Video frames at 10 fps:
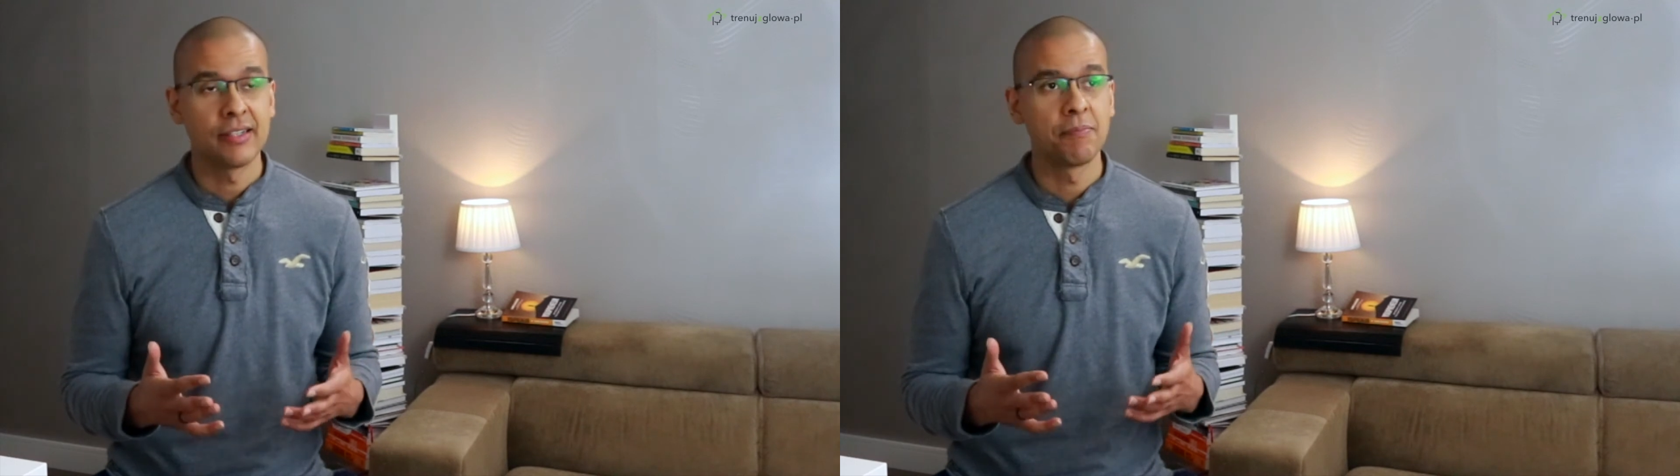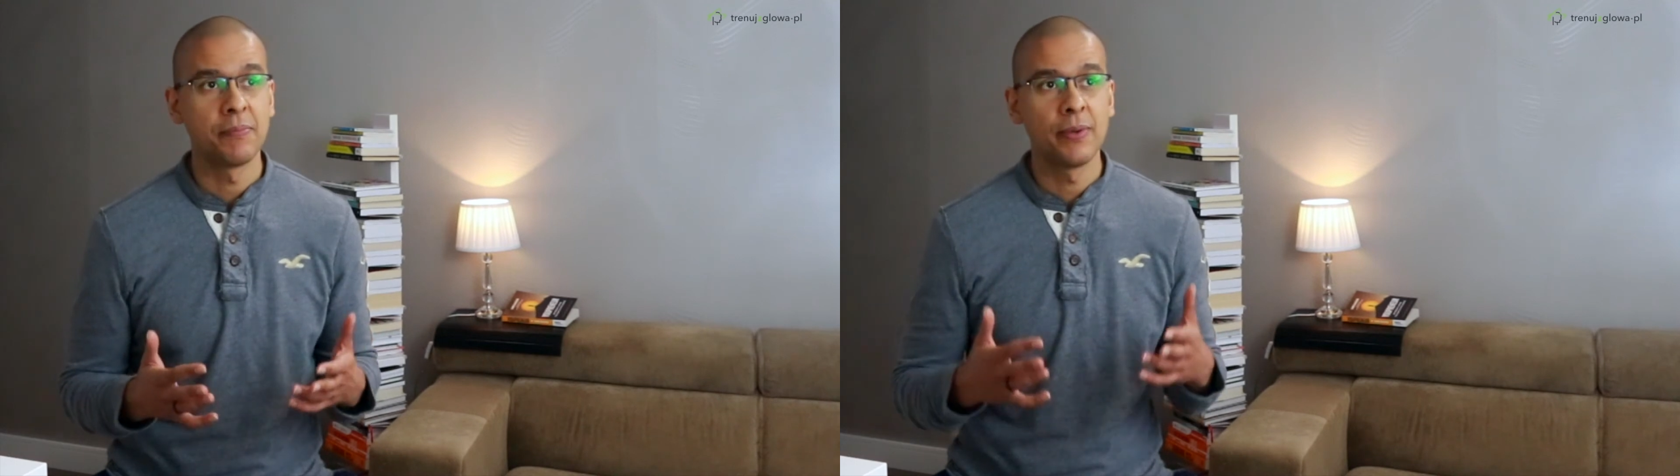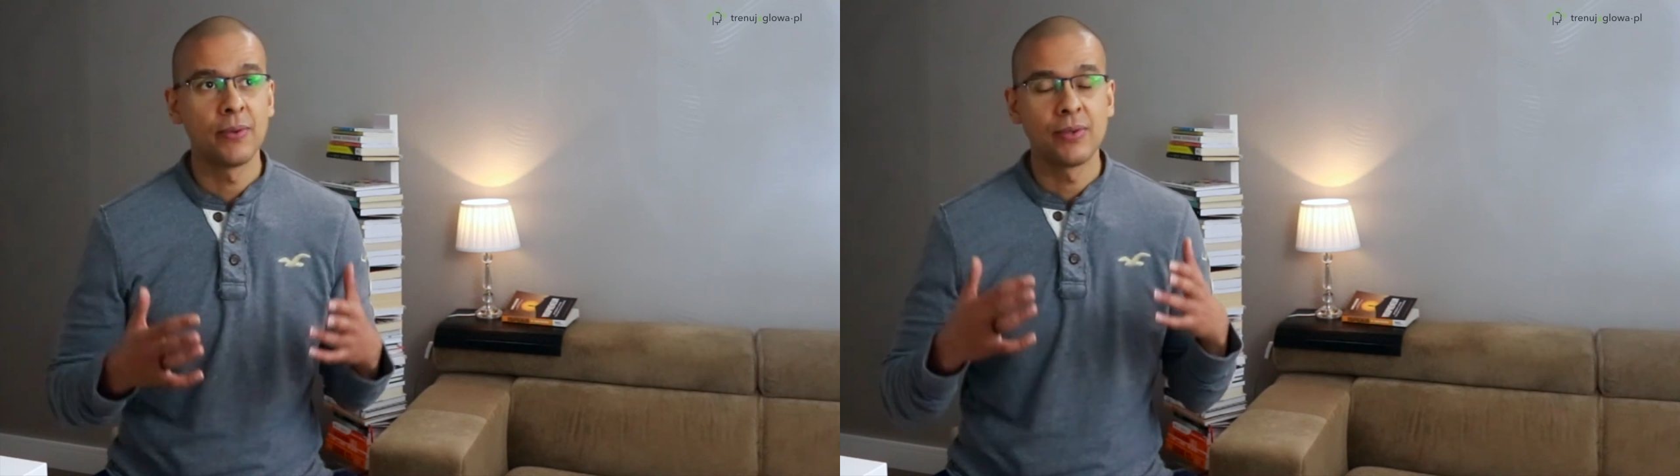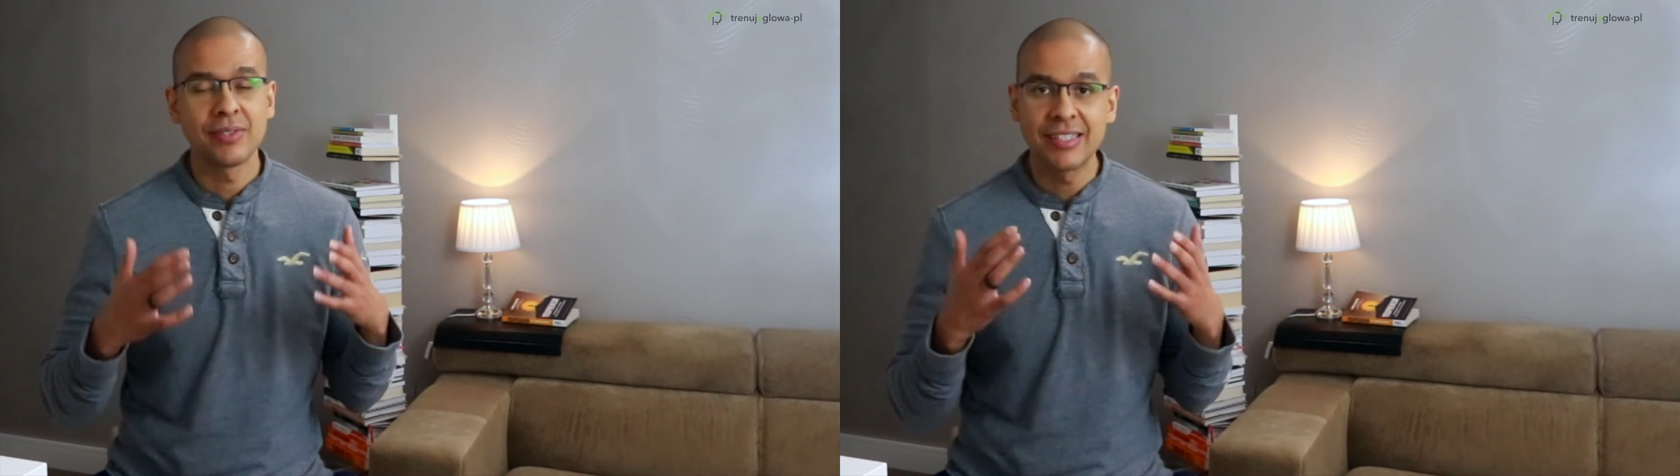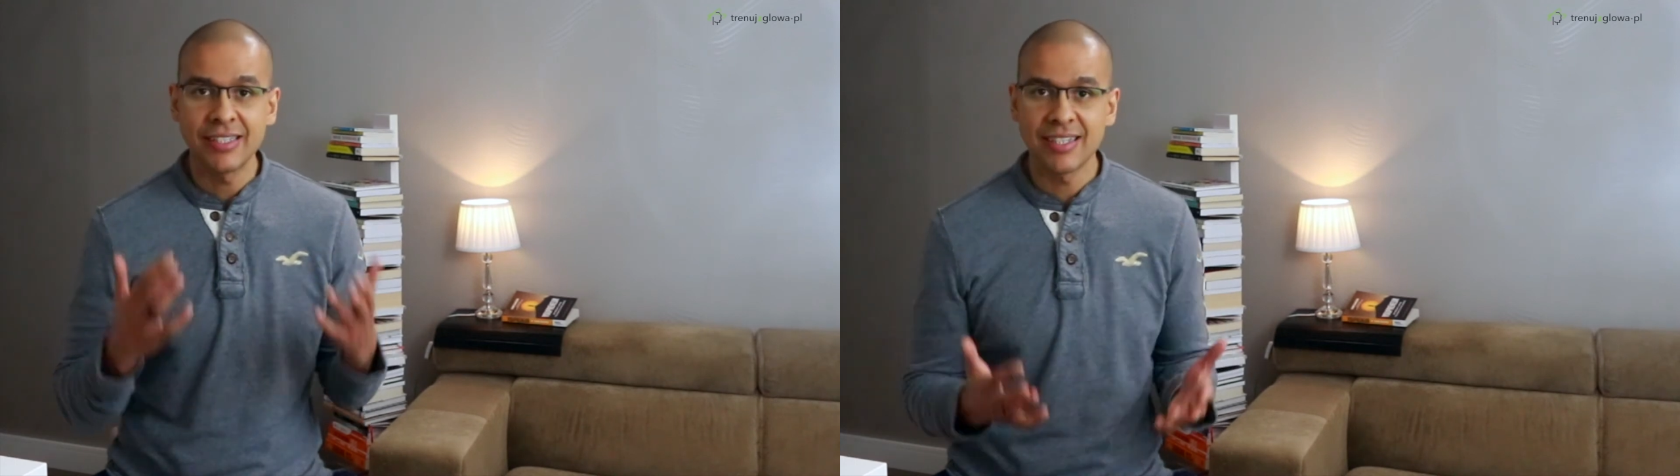Bo
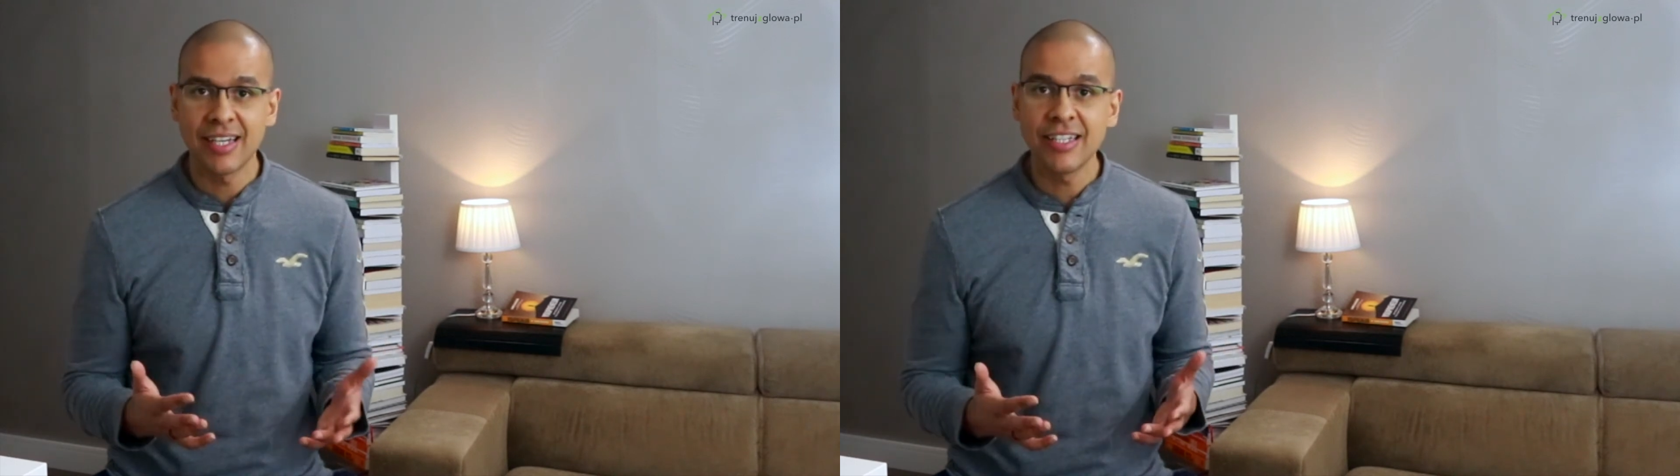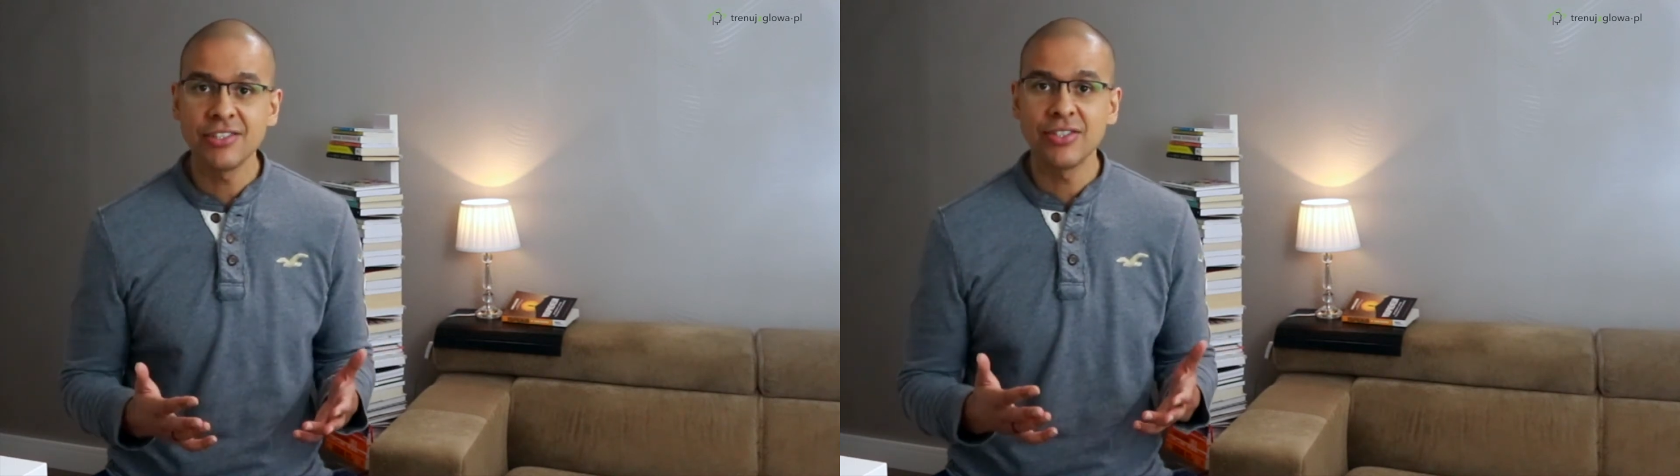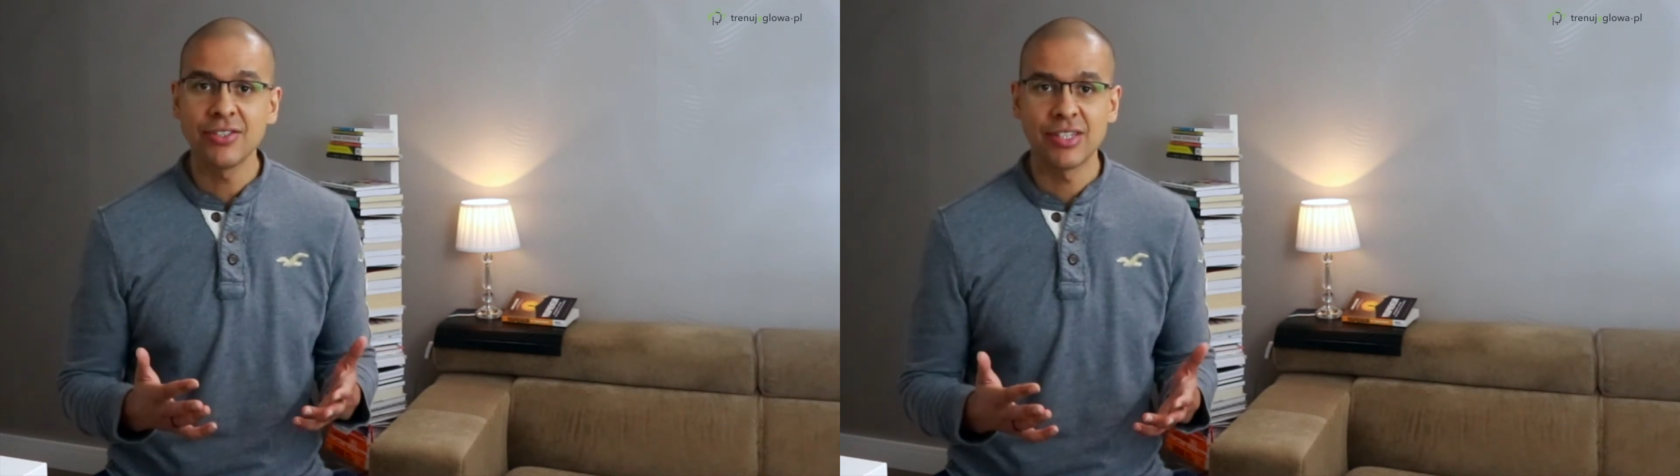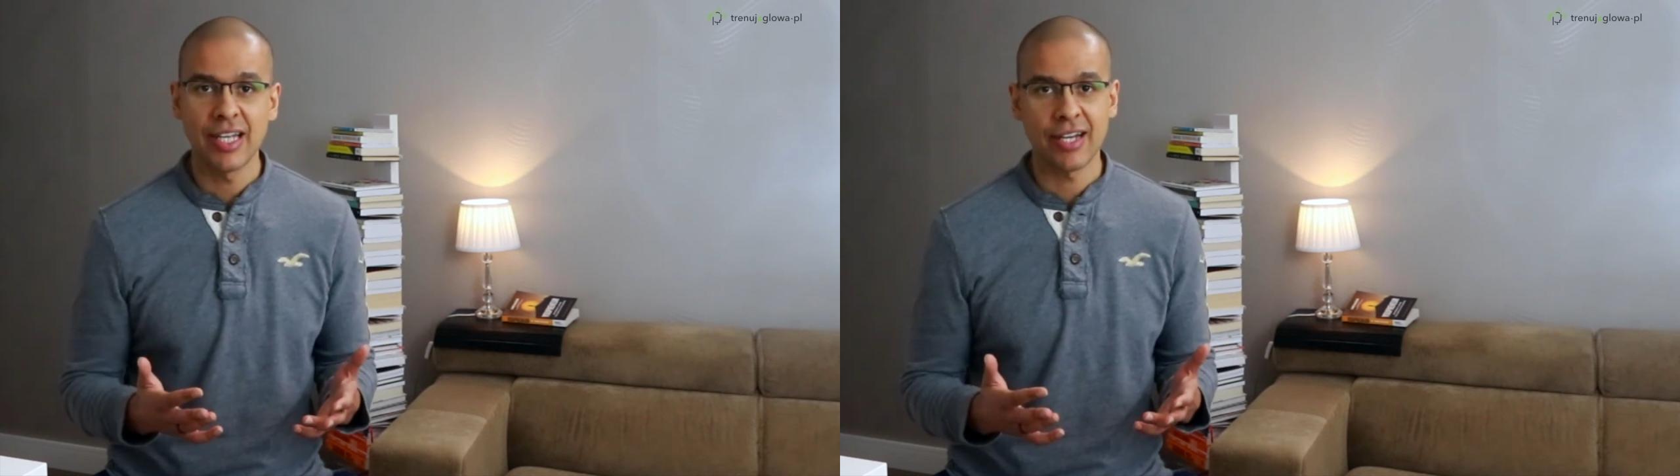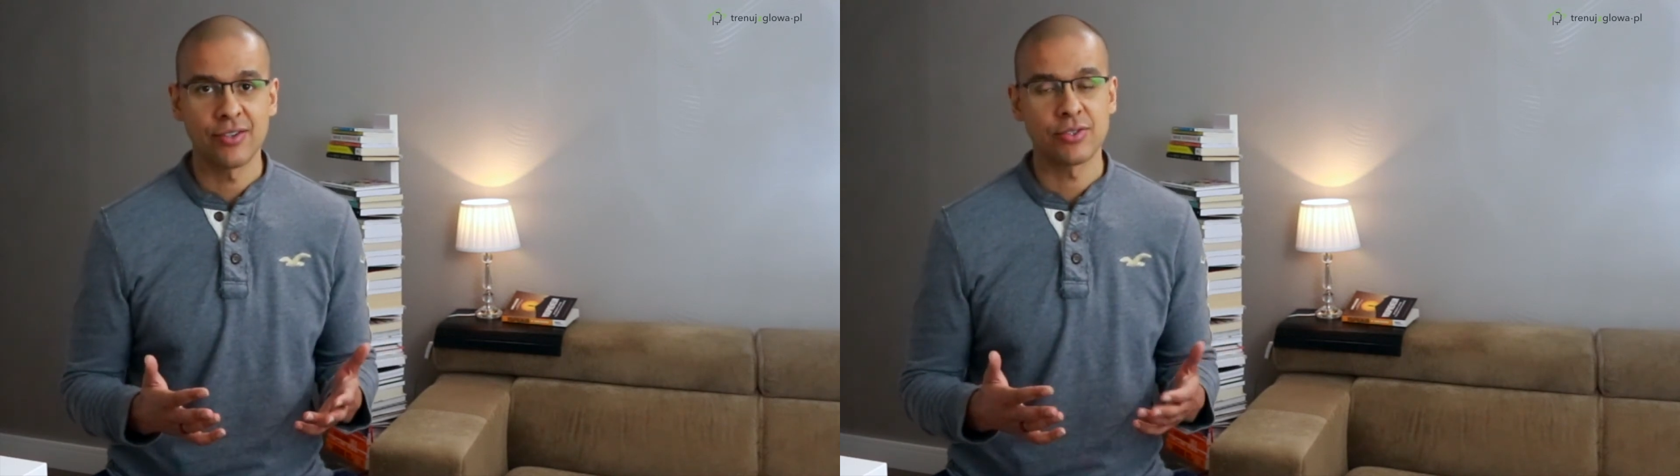niezależnie od tego,